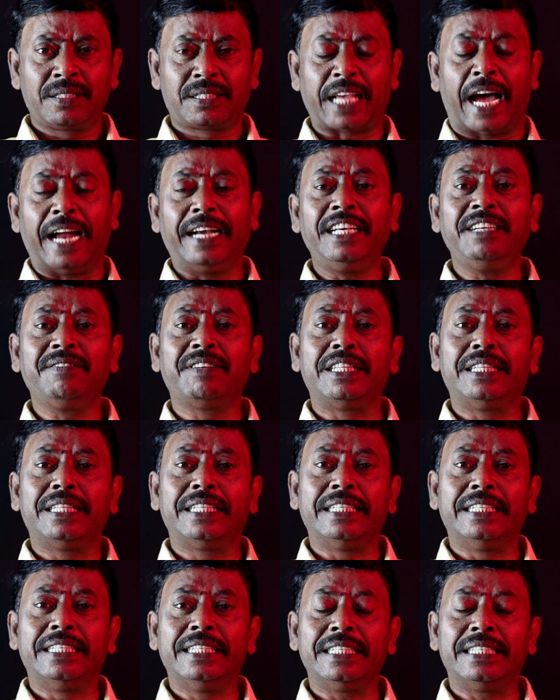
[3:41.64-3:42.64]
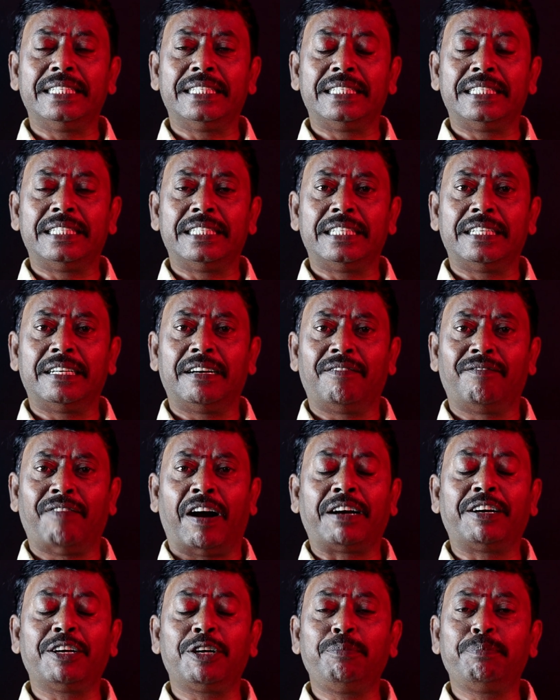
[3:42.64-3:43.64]
சனி வந்து
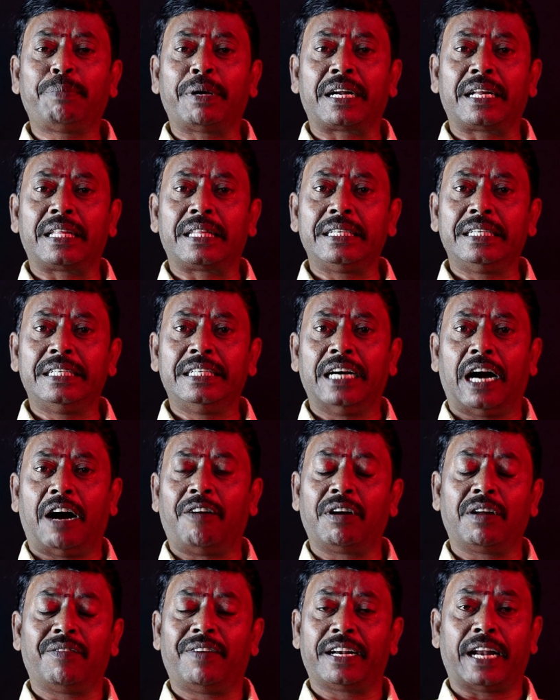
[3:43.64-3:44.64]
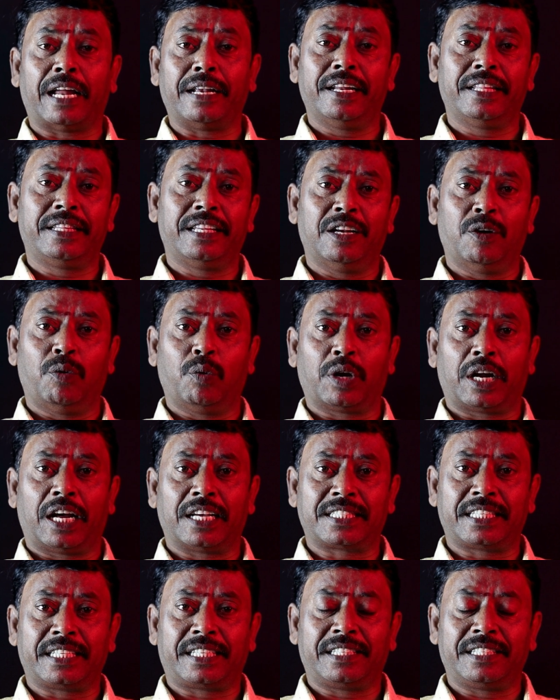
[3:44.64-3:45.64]
வக்ரம் பெறது அவ்வளோவா நல்லதில்லை உங்கள்
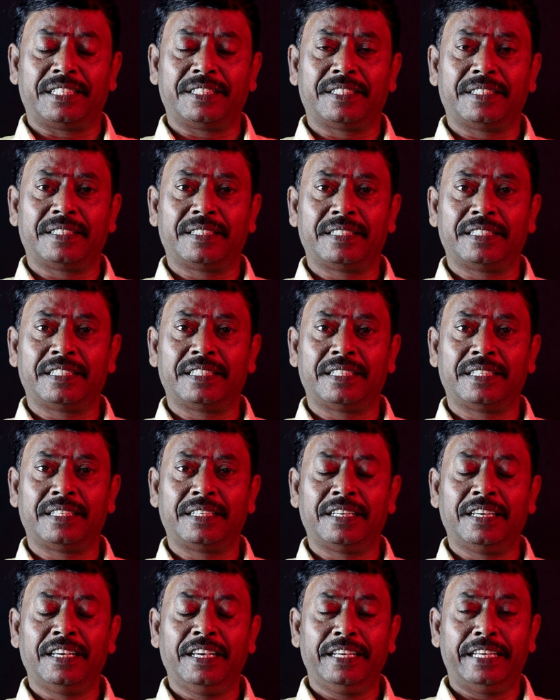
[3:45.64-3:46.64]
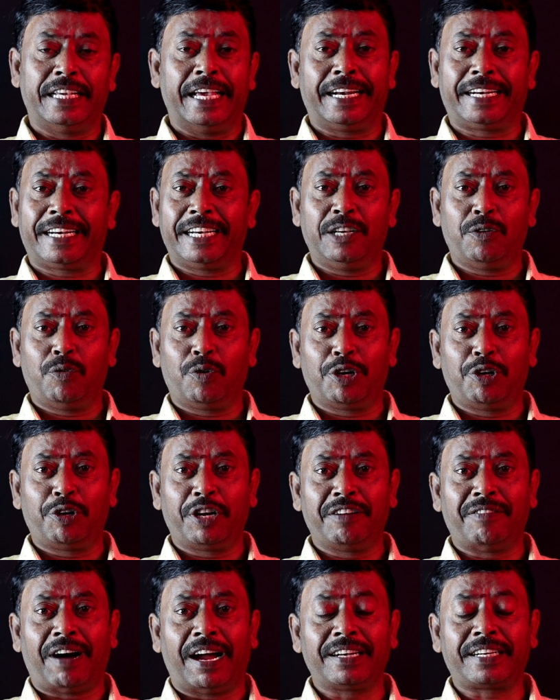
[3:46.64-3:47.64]
ராசிக்கு ஏற்கனவே
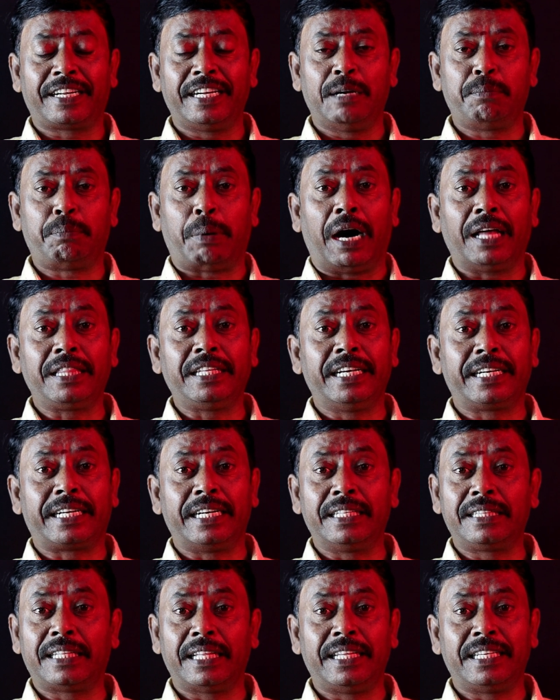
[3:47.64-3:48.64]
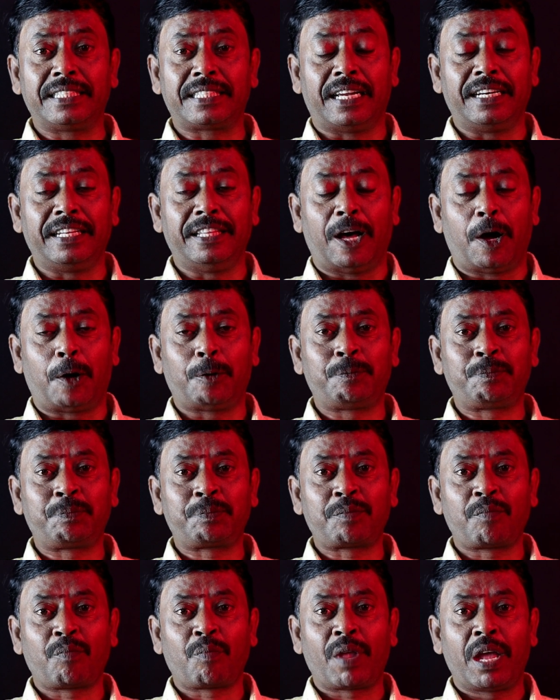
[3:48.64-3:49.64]
உங்களுடைய வாழ்க்கையை பாதியை கெடுத்ததே சனி தான்
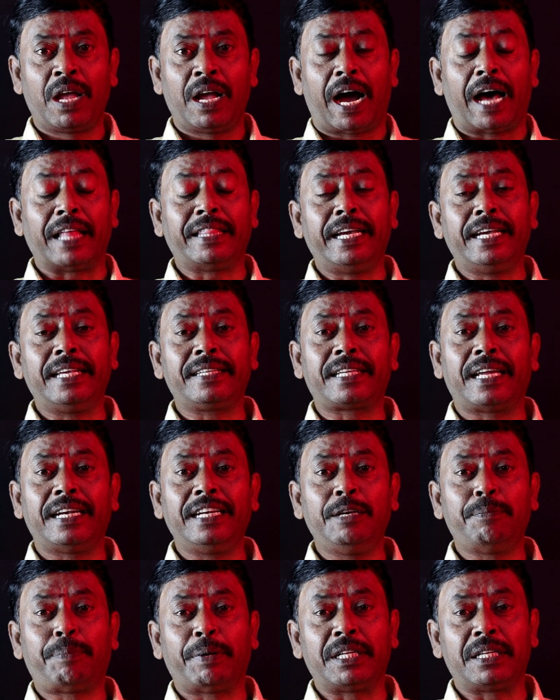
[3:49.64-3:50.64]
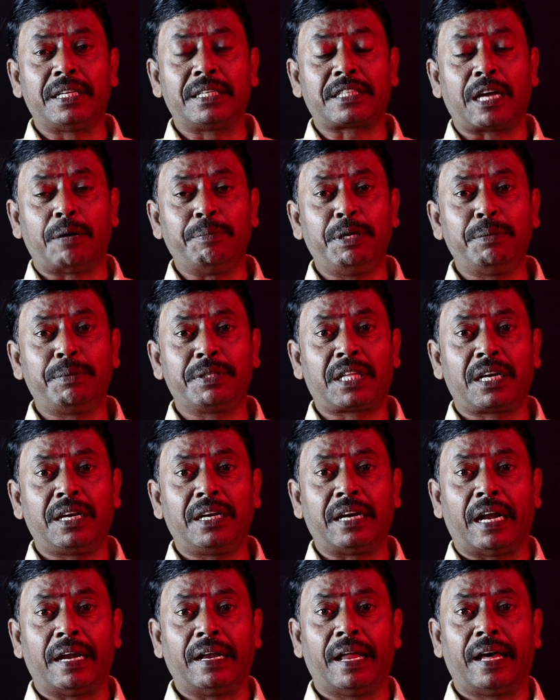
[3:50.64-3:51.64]
அதே சனி இப்போ
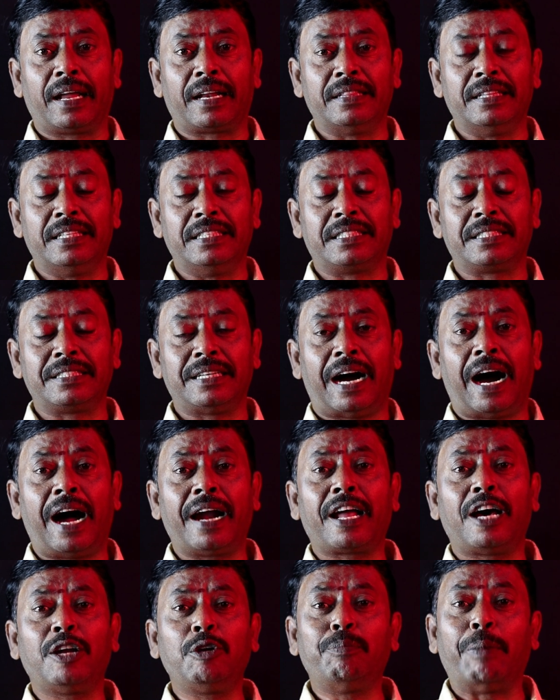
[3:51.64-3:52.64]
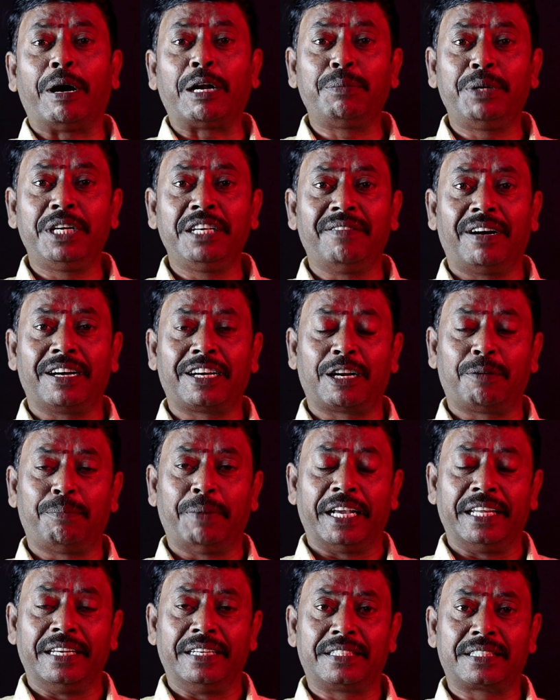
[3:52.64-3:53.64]
சமீபத்தில் நல்லா இருந்துச்சு ஆனாலும் மறுபடியும்
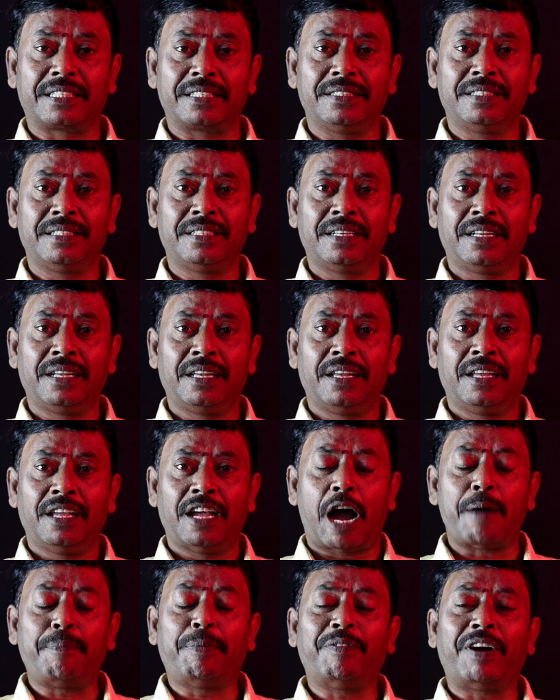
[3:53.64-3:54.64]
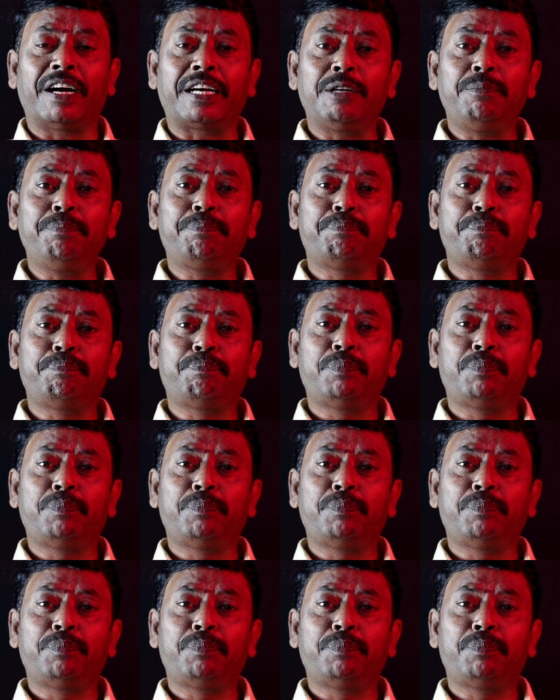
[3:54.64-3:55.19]
வக்ரம் ஆயிடுச்சு அப்போ வக்ரம்